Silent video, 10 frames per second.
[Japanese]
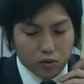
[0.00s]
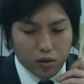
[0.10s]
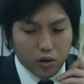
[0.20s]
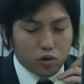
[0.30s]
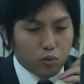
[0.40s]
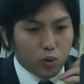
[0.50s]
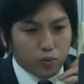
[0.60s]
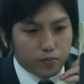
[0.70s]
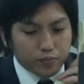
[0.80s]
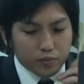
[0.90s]
現在
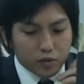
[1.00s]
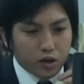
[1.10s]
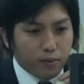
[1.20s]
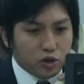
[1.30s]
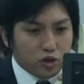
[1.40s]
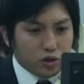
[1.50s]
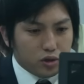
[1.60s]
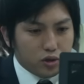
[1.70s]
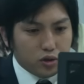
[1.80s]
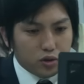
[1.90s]
通常の業務
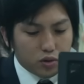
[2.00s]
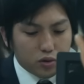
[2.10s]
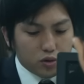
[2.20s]
を行っていま